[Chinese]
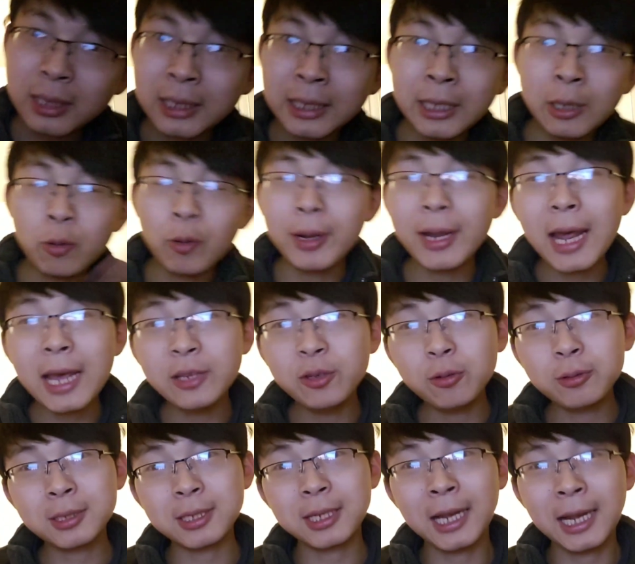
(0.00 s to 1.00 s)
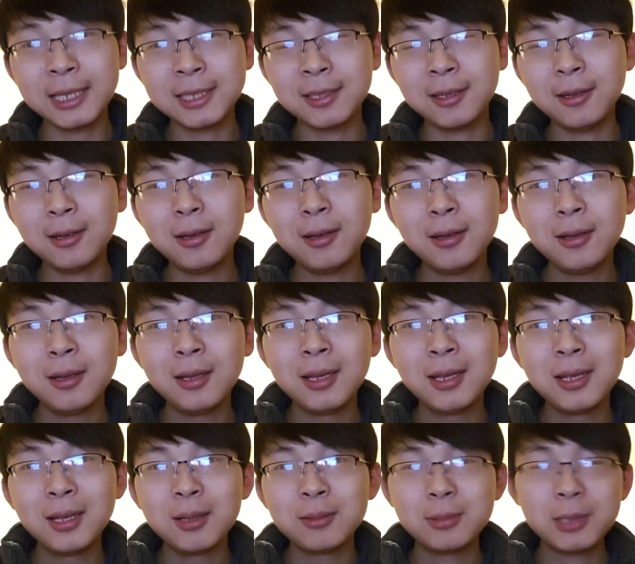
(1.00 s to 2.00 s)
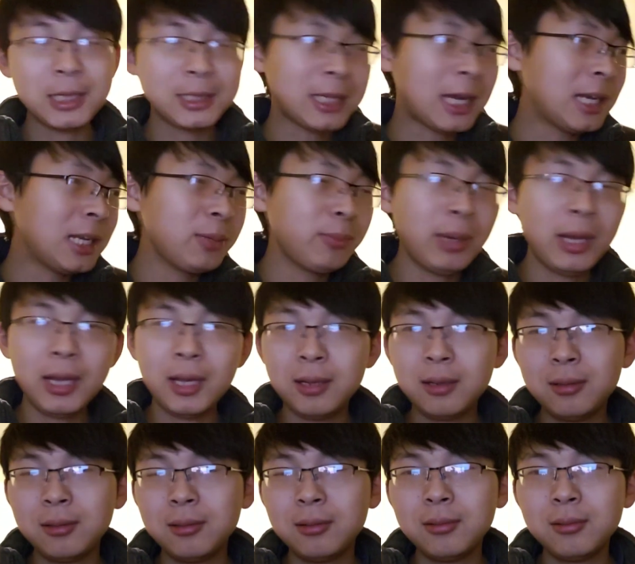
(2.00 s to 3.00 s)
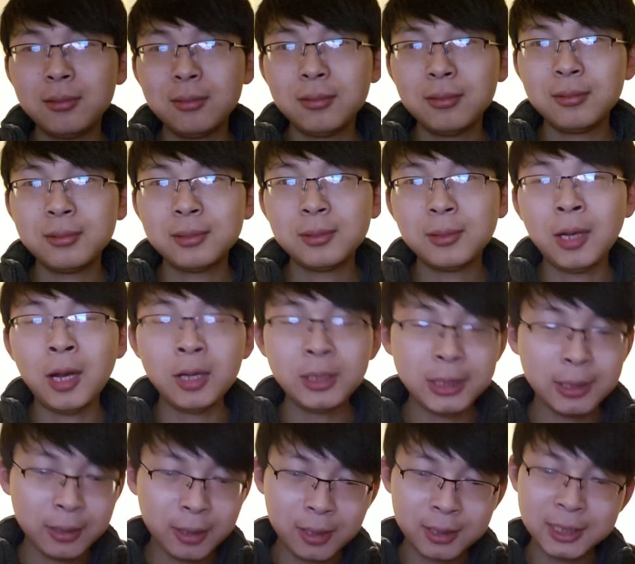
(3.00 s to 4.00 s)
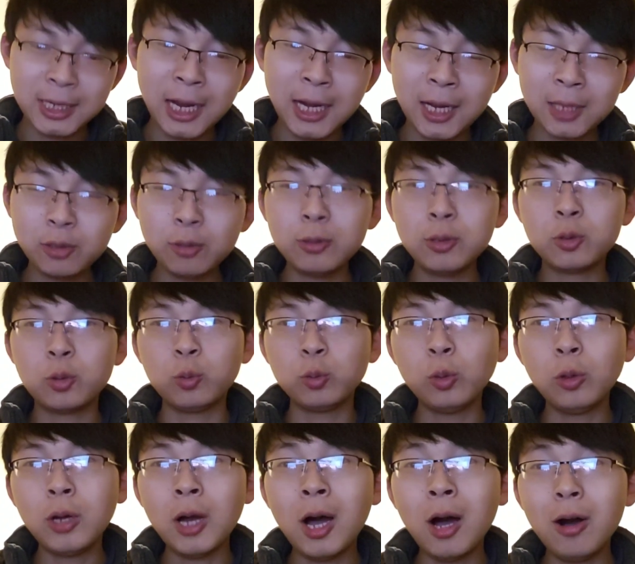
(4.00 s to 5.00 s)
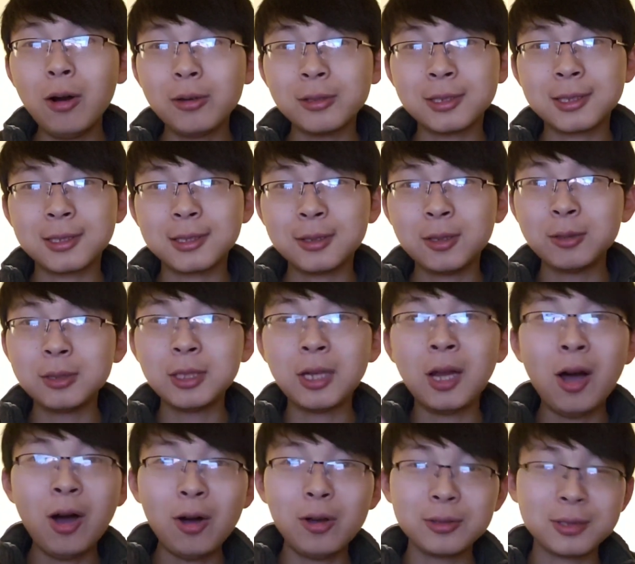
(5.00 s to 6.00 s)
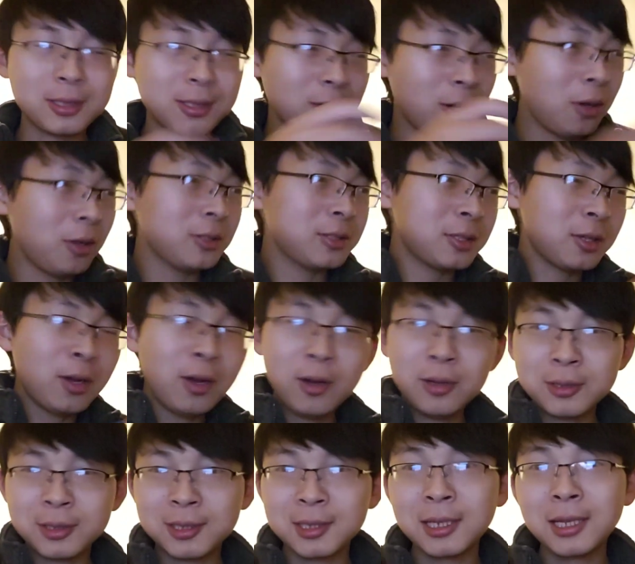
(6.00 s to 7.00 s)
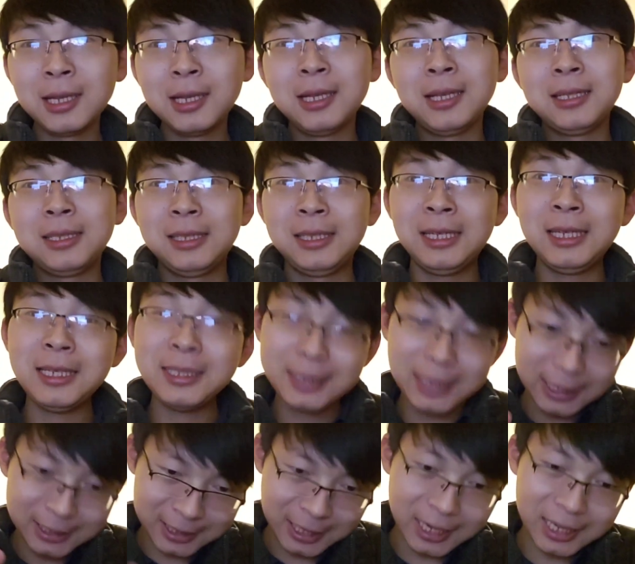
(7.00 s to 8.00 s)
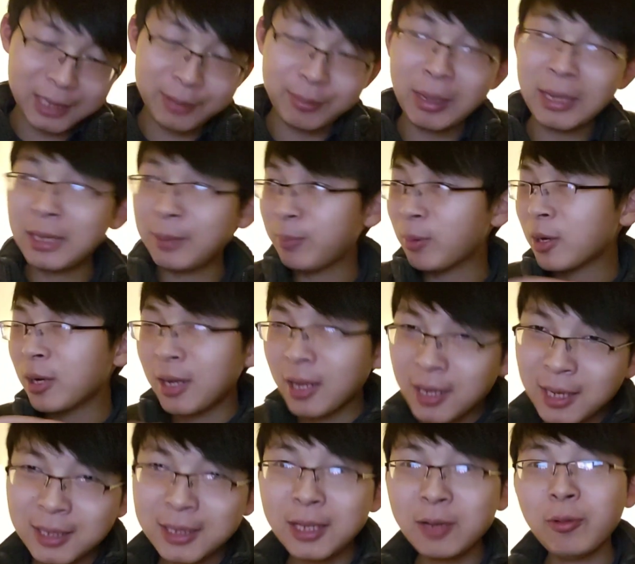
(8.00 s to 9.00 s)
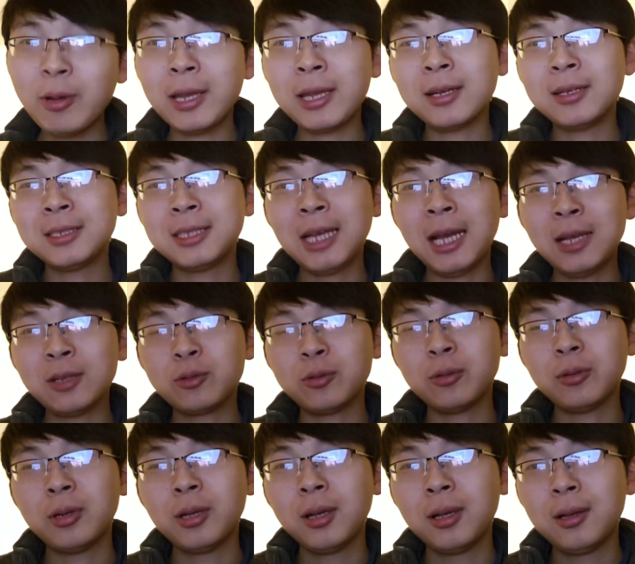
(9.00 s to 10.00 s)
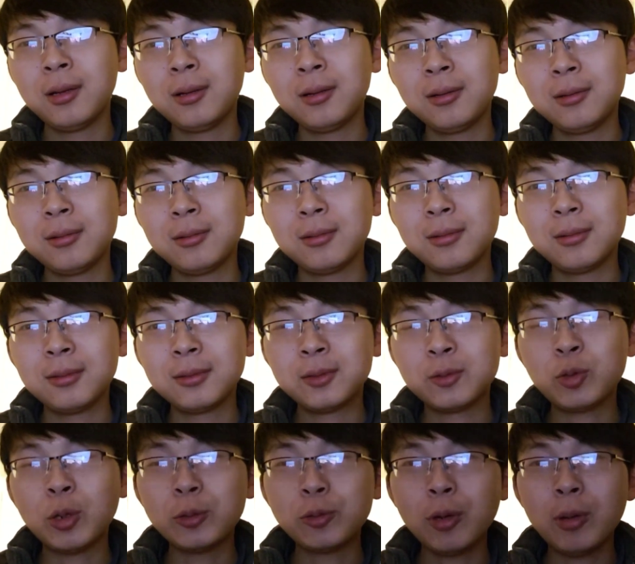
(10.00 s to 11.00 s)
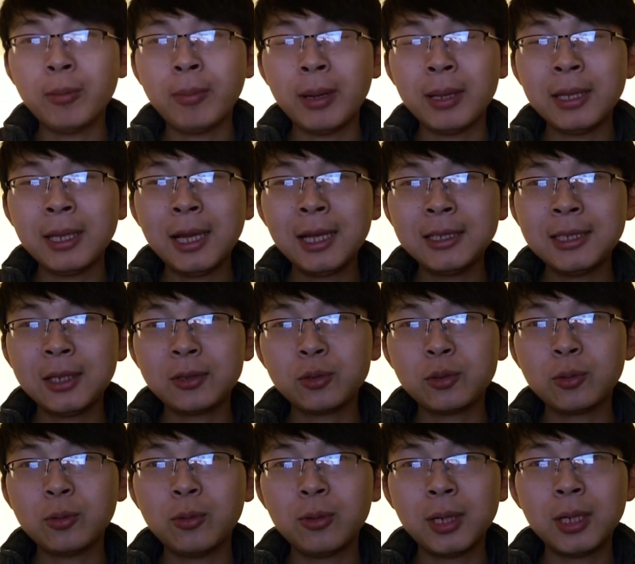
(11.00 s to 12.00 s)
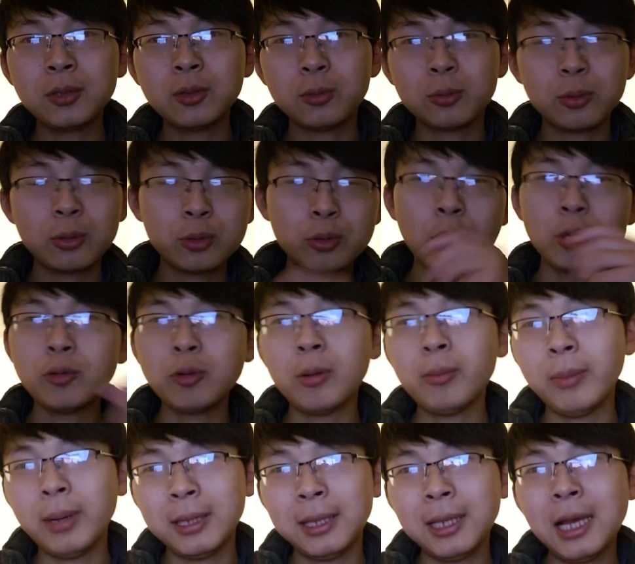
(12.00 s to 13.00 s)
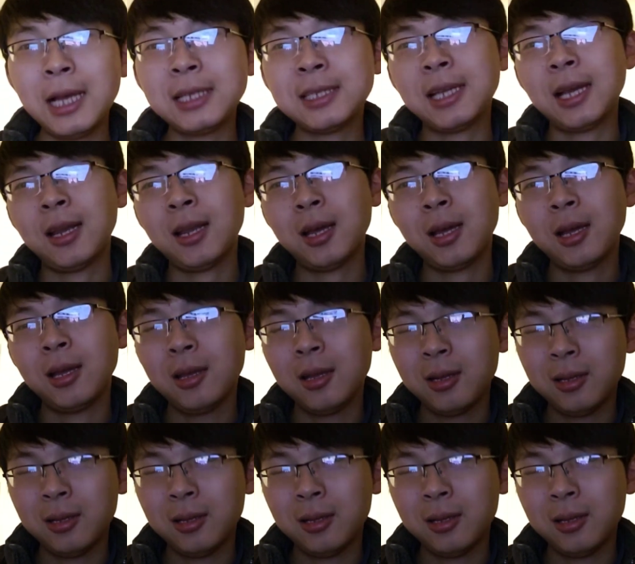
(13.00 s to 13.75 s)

一回来又是开车。在家里面，而且那个家呢都是独栋 house，都是 house，house，house。你在家里面，你不可能跟另外一个家说串串门呐，像中国那种说串串门呐啥的，